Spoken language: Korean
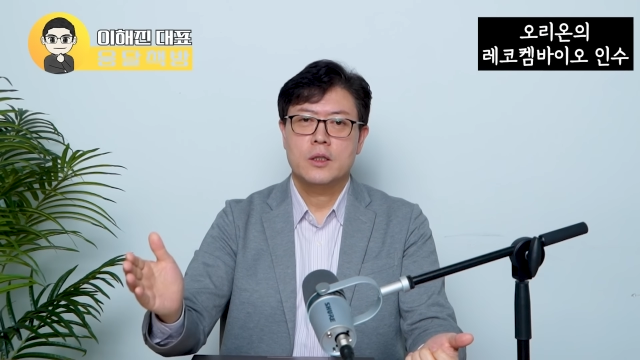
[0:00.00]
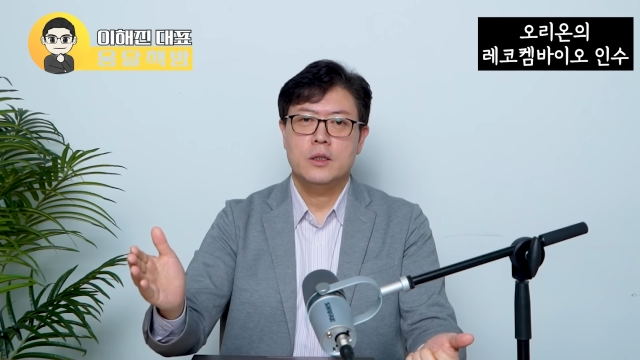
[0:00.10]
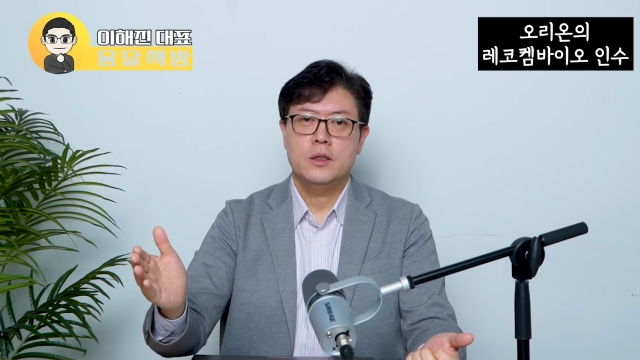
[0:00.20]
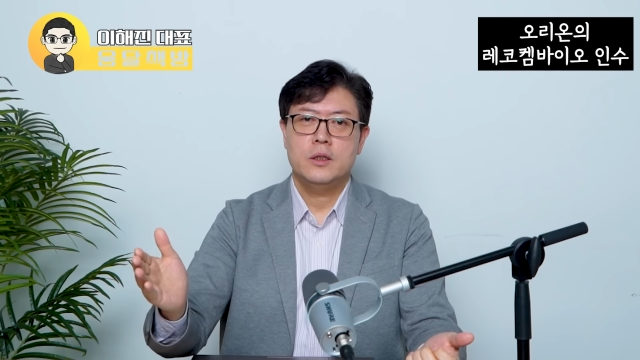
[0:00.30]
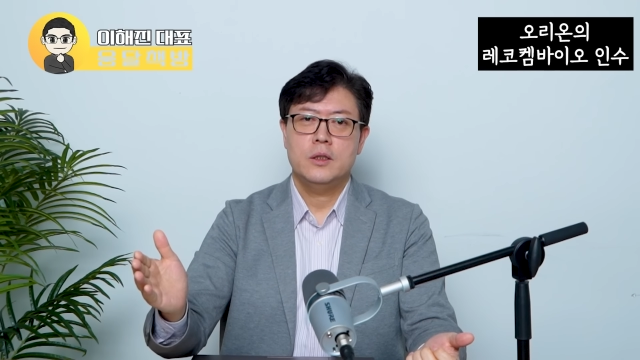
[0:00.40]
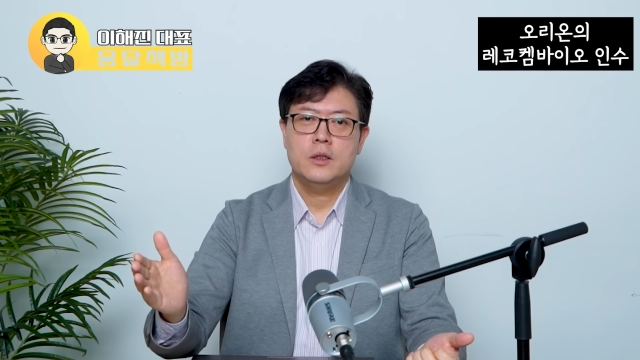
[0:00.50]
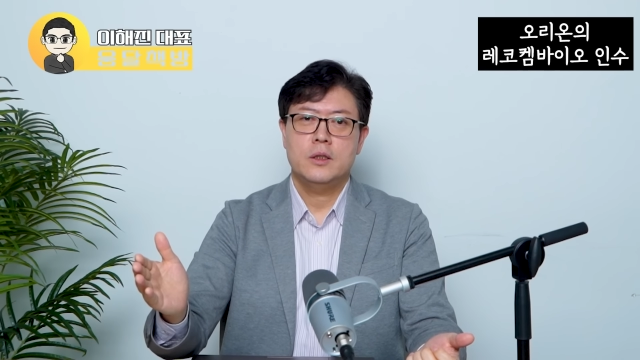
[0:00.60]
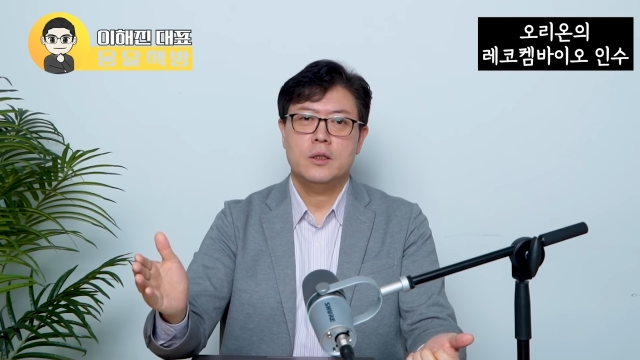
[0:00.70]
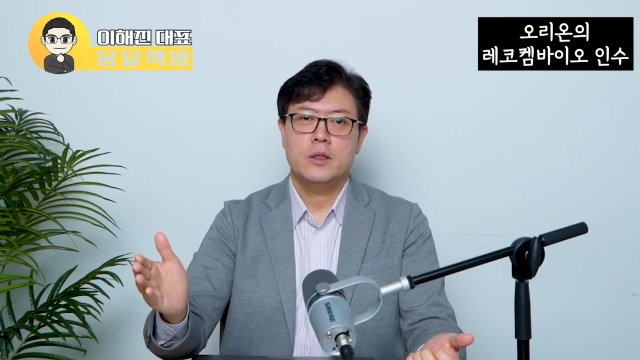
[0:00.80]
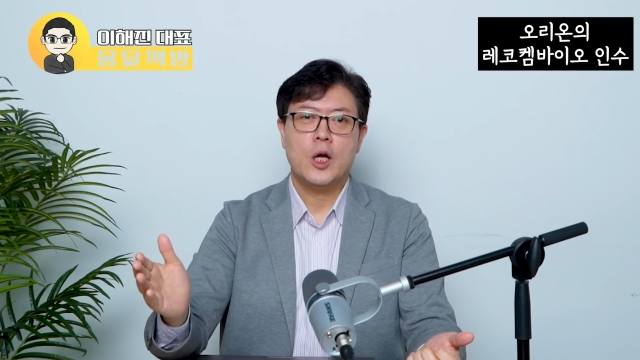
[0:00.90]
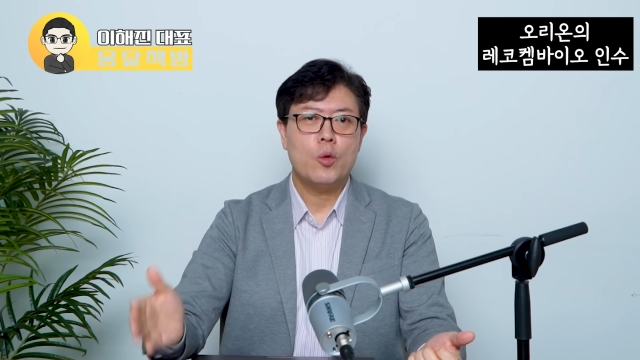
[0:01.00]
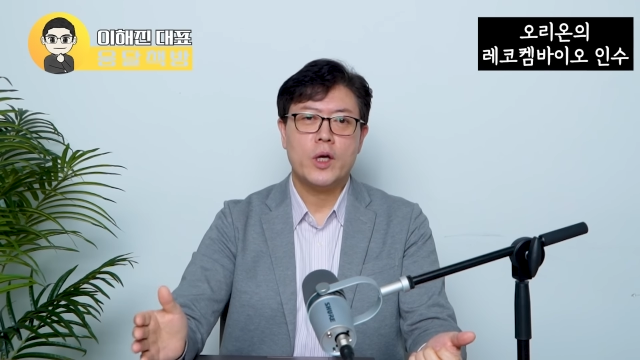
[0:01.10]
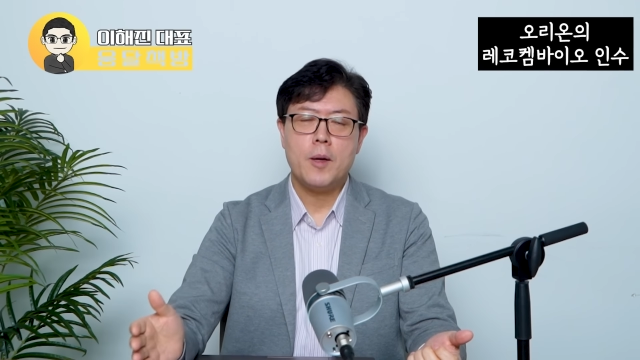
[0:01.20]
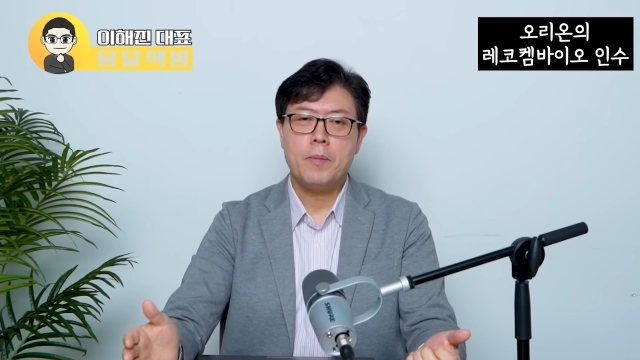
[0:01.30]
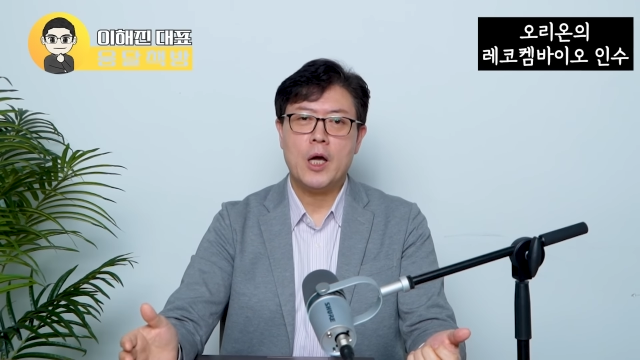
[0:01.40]
그
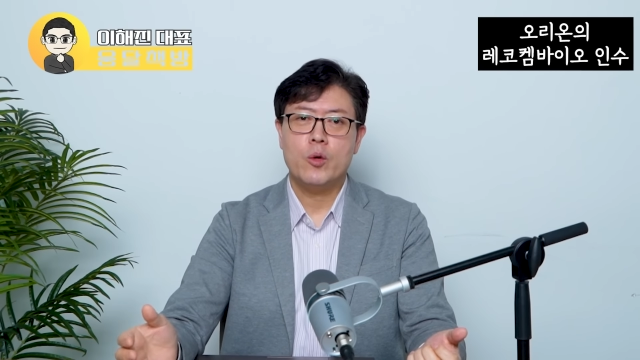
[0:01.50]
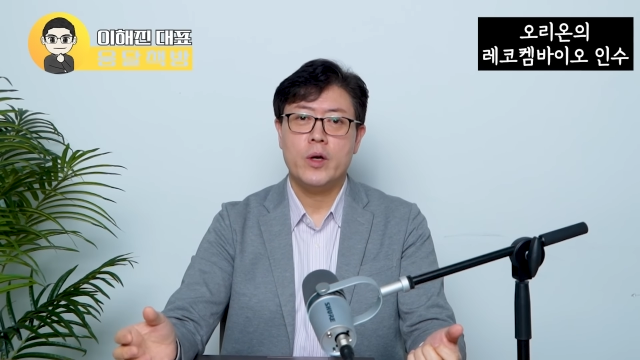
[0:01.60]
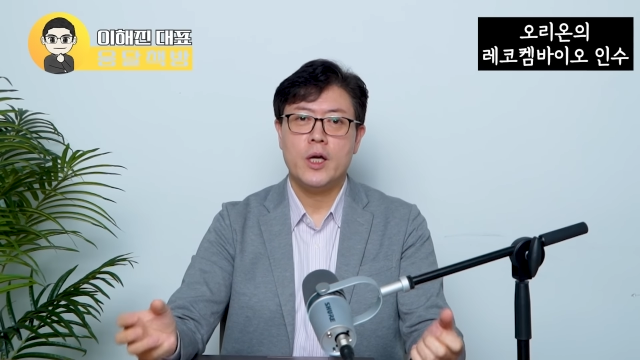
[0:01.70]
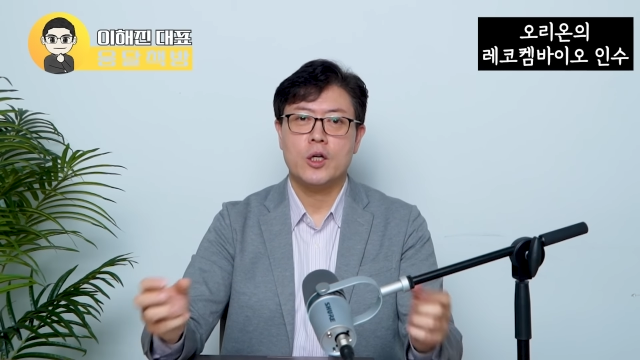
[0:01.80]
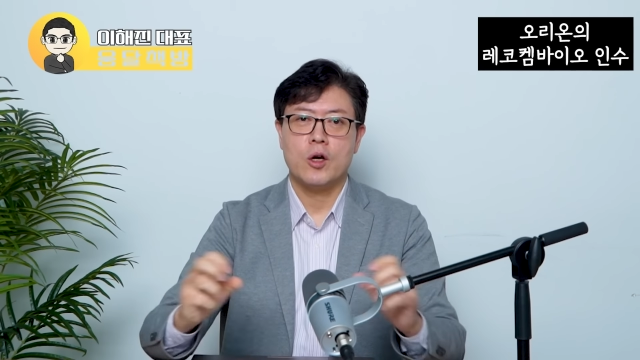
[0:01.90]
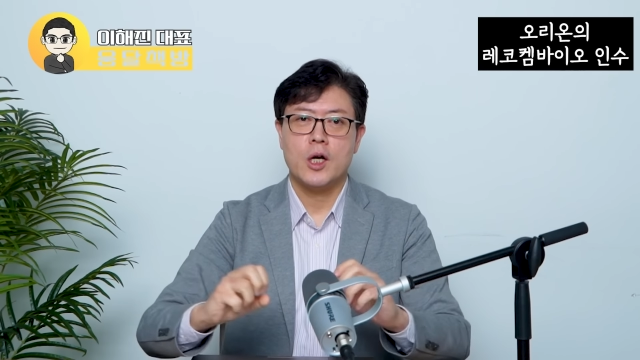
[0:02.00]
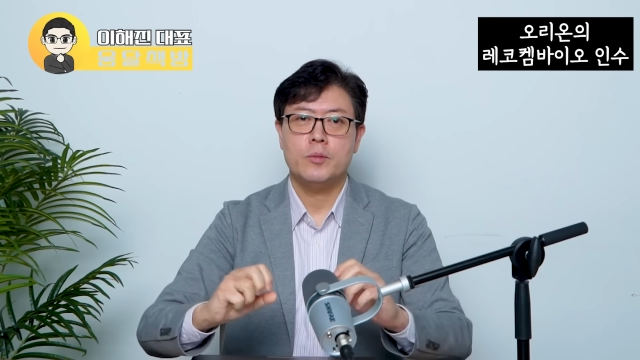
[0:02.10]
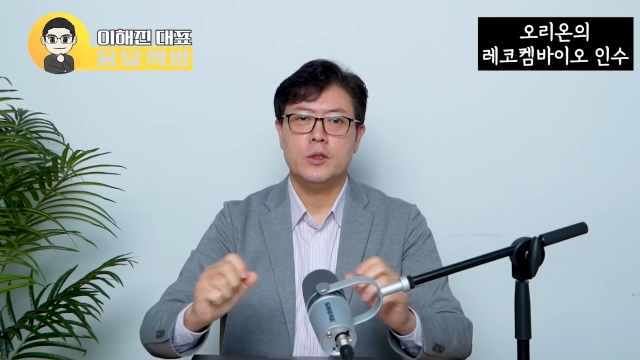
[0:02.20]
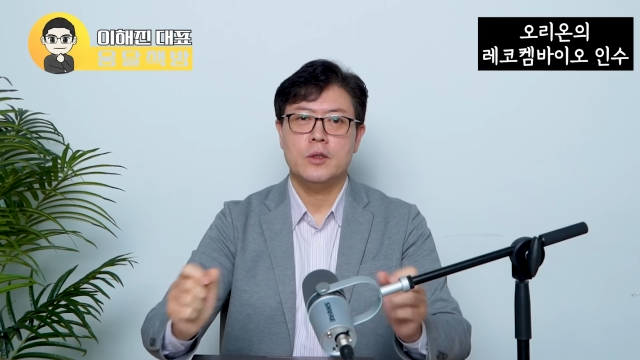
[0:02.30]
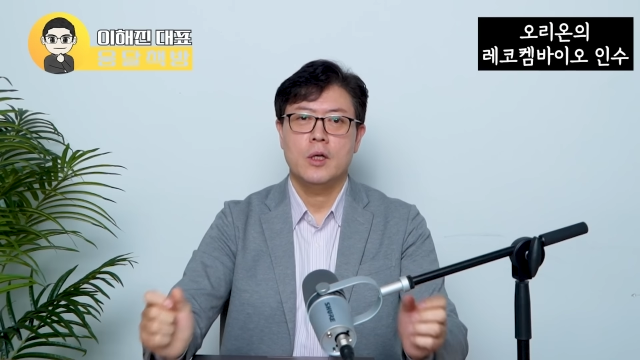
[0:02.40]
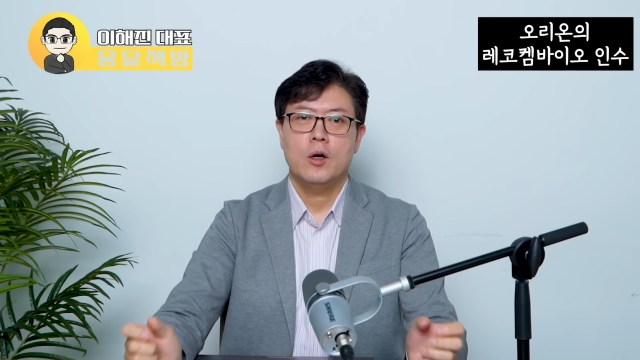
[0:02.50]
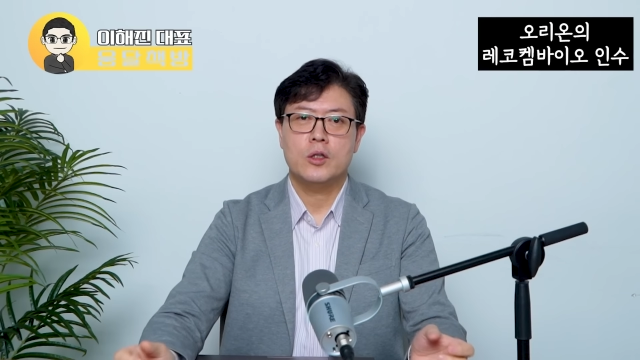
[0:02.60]
레고캠 바이오의 결합은